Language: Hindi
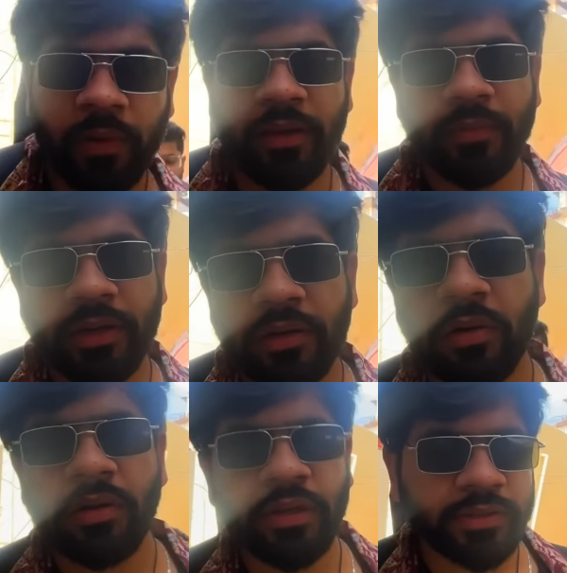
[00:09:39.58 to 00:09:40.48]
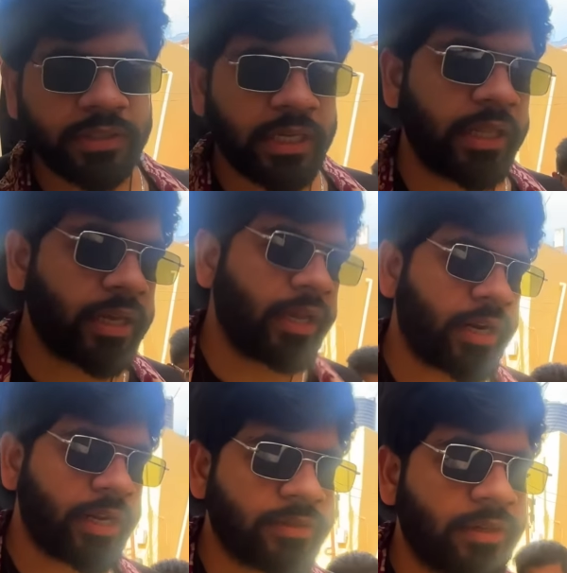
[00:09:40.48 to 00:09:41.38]
भाई मैंने रौनक से ज्यादा
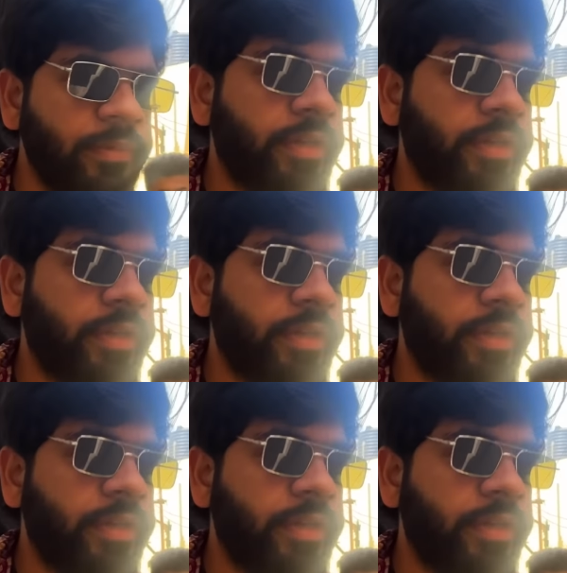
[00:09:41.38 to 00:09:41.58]
केयरलेस कभी